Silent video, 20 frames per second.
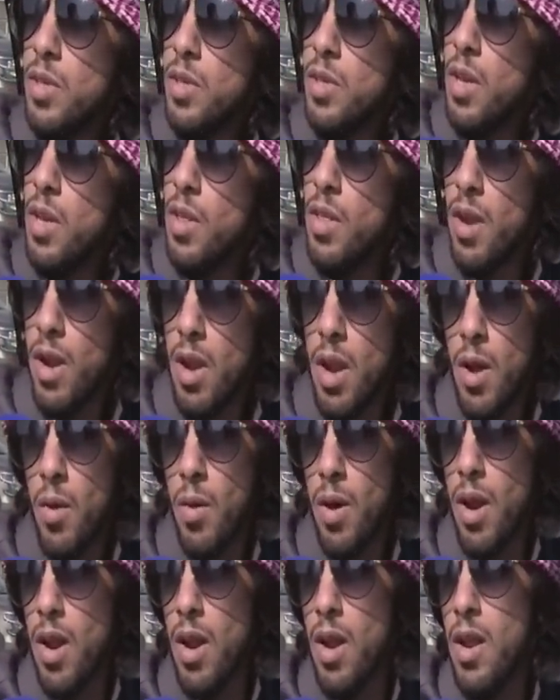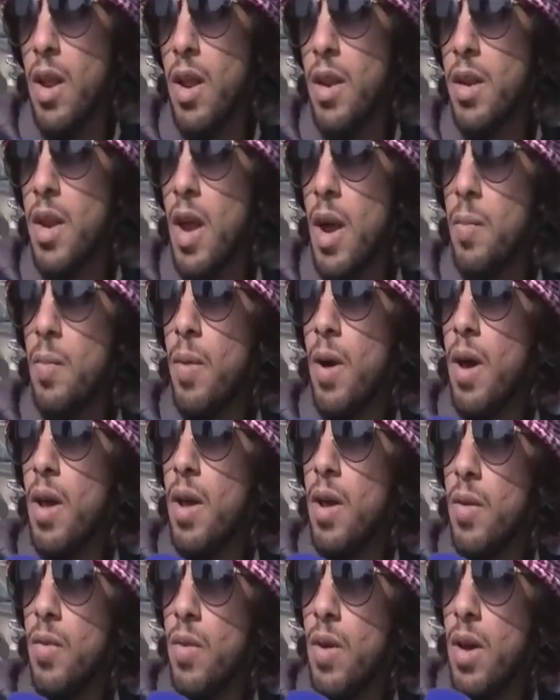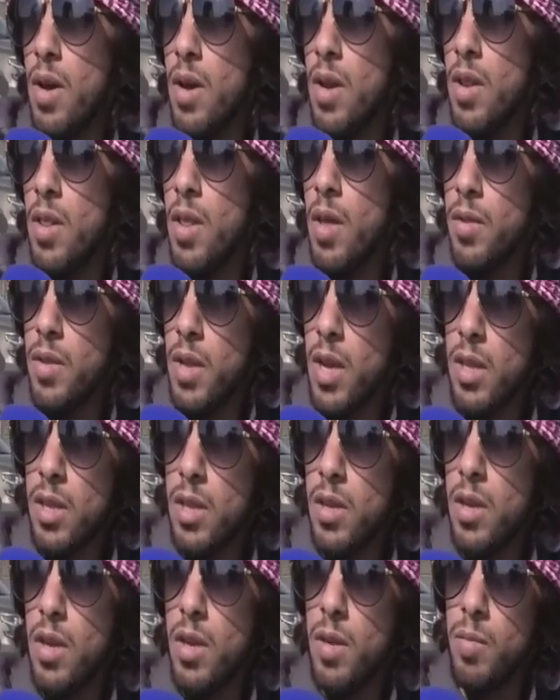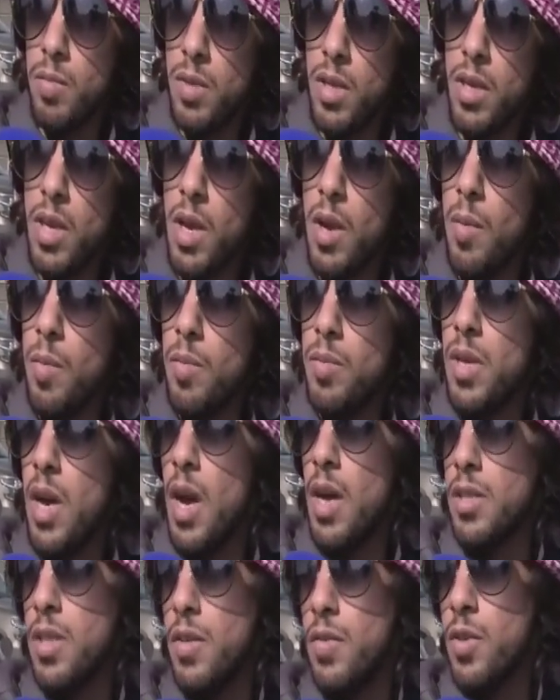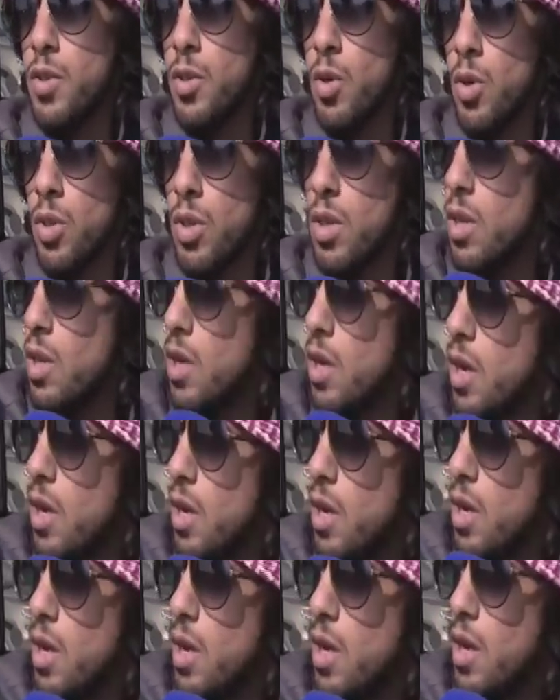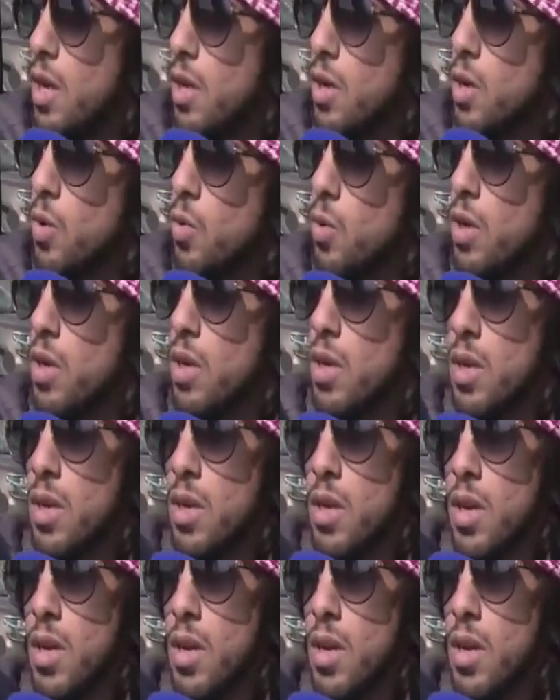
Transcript: مش عذر لا والله الركاب ما آه، اذا تحط لنا مطيه جاهزه في شوط آه، قوي